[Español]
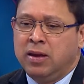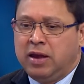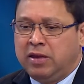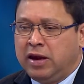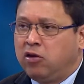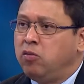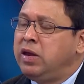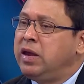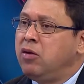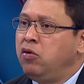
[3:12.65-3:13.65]

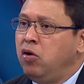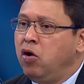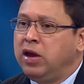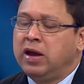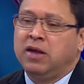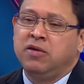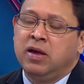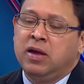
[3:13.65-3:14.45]
histerectomías, urológicas.